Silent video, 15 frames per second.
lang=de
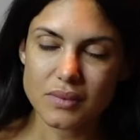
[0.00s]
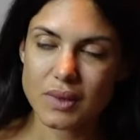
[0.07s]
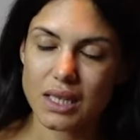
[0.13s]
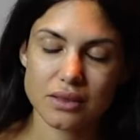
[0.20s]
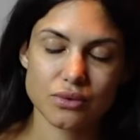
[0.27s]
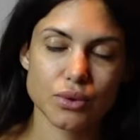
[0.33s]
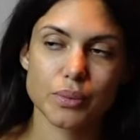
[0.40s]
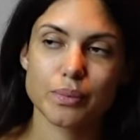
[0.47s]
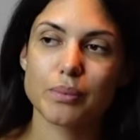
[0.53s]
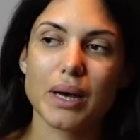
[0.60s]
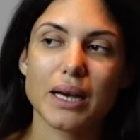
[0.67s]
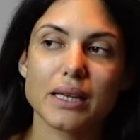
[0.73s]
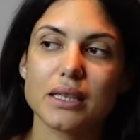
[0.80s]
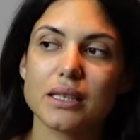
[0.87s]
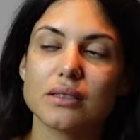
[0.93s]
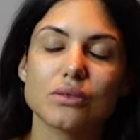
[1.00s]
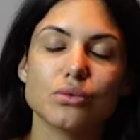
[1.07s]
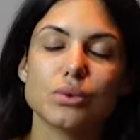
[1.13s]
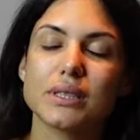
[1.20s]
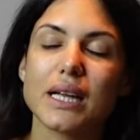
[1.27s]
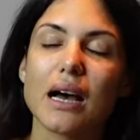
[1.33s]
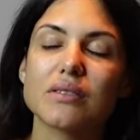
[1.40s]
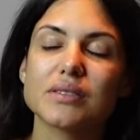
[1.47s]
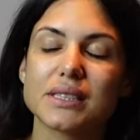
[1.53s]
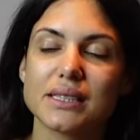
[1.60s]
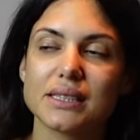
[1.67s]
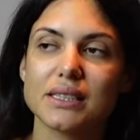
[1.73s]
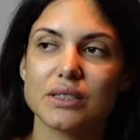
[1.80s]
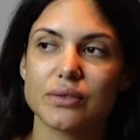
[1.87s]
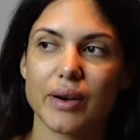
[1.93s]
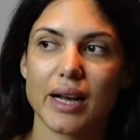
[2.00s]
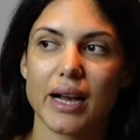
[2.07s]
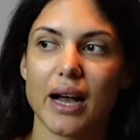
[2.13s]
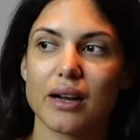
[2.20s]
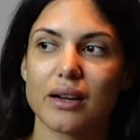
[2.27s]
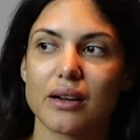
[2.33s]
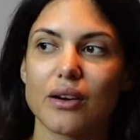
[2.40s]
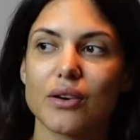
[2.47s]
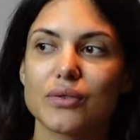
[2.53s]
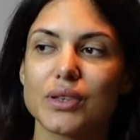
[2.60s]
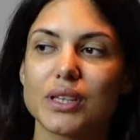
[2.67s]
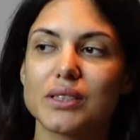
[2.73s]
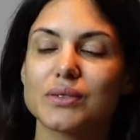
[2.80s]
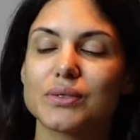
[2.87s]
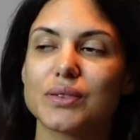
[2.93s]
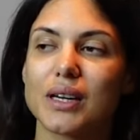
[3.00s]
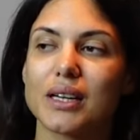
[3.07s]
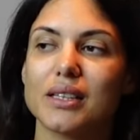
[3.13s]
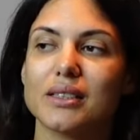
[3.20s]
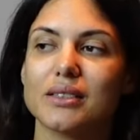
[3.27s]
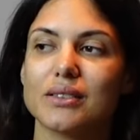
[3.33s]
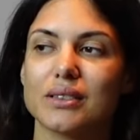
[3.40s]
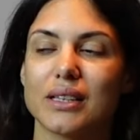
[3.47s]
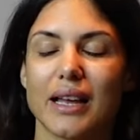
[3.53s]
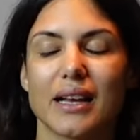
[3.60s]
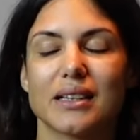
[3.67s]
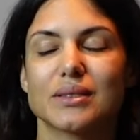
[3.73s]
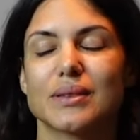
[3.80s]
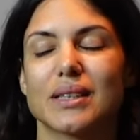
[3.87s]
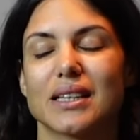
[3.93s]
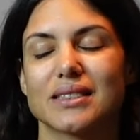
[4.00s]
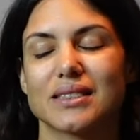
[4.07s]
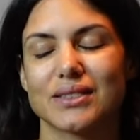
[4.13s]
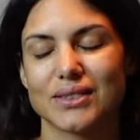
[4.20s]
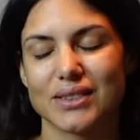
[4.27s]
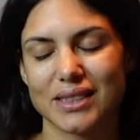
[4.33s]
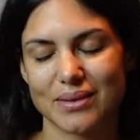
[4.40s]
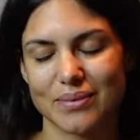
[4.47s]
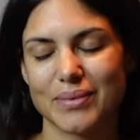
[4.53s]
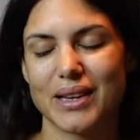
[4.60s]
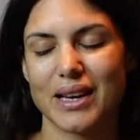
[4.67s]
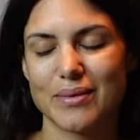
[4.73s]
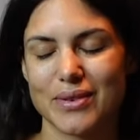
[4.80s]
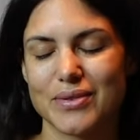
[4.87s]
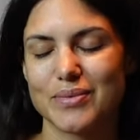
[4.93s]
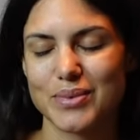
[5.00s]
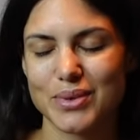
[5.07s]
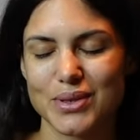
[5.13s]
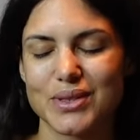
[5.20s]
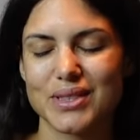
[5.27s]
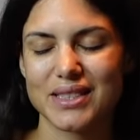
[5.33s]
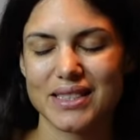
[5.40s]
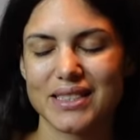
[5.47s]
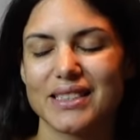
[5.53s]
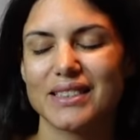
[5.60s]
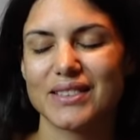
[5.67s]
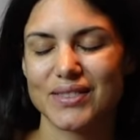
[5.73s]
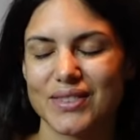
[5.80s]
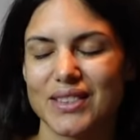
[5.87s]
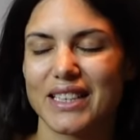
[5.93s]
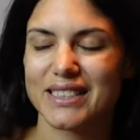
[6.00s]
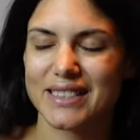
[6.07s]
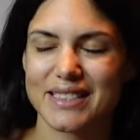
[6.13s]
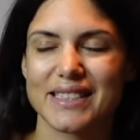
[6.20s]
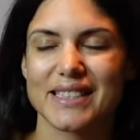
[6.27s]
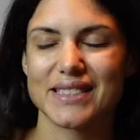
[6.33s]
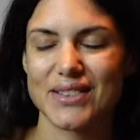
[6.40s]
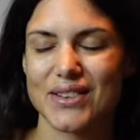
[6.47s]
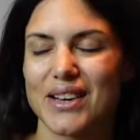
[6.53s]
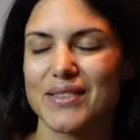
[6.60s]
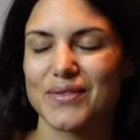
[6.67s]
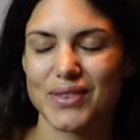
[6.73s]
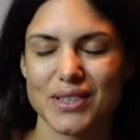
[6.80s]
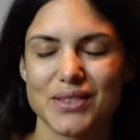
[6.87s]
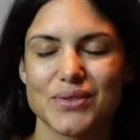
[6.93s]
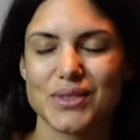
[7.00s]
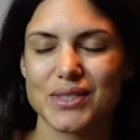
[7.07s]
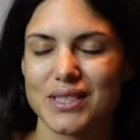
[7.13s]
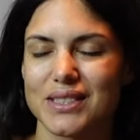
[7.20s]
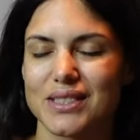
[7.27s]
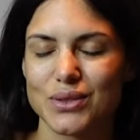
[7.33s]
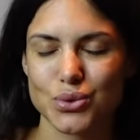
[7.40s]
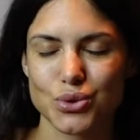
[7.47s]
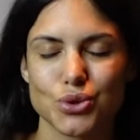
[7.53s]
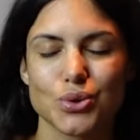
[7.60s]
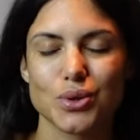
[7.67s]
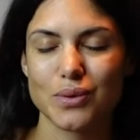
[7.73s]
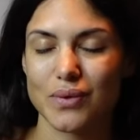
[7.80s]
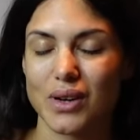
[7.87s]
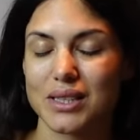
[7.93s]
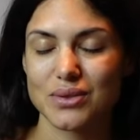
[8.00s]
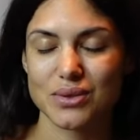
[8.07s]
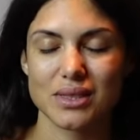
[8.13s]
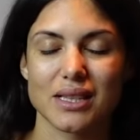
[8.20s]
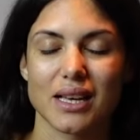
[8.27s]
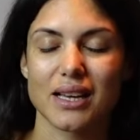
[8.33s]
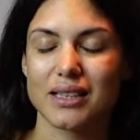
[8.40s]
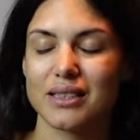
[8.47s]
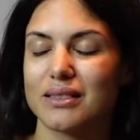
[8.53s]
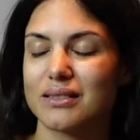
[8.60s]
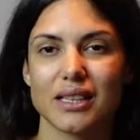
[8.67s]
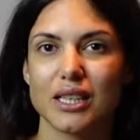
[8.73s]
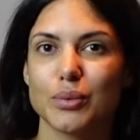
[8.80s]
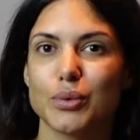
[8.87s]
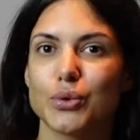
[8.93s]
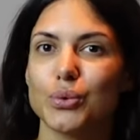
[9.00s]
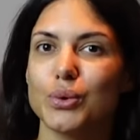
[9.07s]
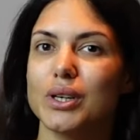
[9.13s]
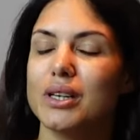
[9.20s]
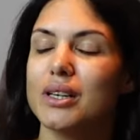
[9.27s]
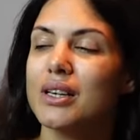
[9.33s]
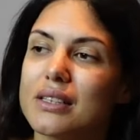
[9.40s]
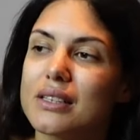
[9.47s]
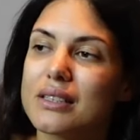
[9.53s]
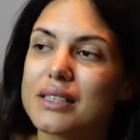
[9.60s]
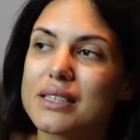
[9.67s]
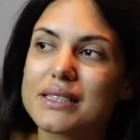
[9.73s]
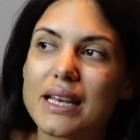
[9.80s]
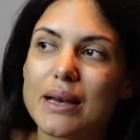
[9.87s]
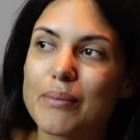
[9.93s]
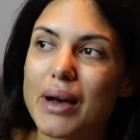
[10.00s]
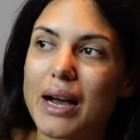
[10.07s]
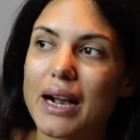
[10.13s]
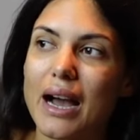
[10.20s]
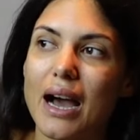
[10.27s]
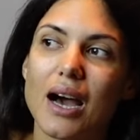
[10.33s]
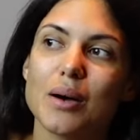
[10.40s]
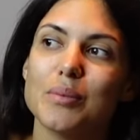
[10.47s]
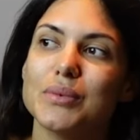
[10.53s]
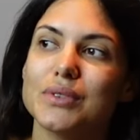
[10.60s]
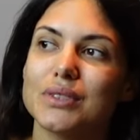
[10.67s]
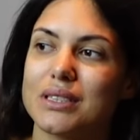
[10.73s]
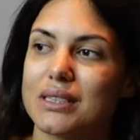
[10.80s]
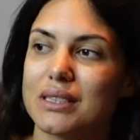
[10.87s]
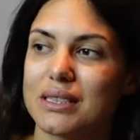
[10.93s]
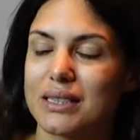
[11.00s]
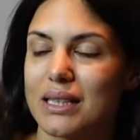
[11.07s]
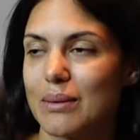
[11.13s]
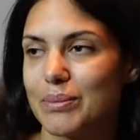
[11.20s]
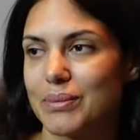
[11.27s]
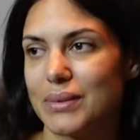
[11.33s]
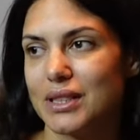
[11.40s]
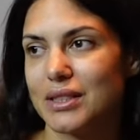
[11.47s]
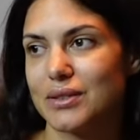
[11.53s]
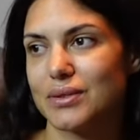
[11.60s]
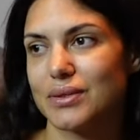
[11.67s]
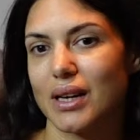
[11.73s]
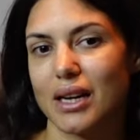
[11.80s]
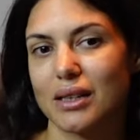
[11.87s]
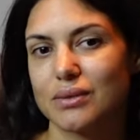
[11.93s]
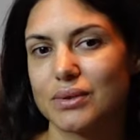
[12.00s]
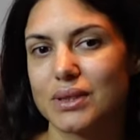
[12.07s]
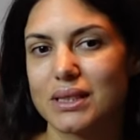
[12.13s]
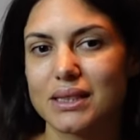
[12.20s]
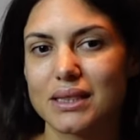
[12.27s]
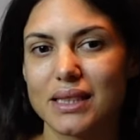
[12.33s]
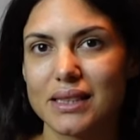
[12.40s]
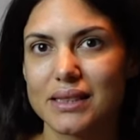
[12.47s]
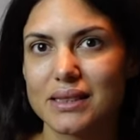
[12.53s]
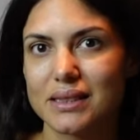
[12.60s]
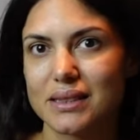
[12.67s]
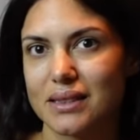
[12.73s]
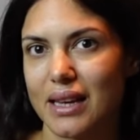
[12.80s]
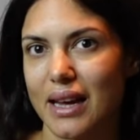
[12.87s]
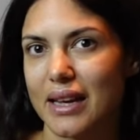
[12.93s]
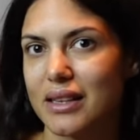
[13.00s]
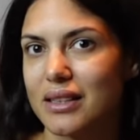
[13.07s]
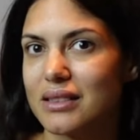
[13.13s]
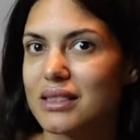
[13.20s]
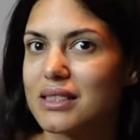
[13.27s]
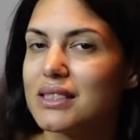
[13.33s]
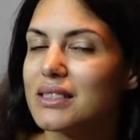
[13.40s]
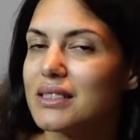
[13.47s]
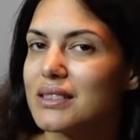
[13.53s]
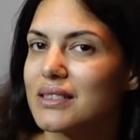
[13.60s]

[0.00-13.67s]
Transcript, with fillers: Also Marie, du darfst das nicht verkacken. Auf jeden Fall. Erstmal dachte ich so, okay, bleib auf dem Boden. Vielleicht ist das auch einfach nur zu schön, um wahr zu sein. Keep cool. Dezember kam und ich habe ihn gefragt, wie ist das eigentlich?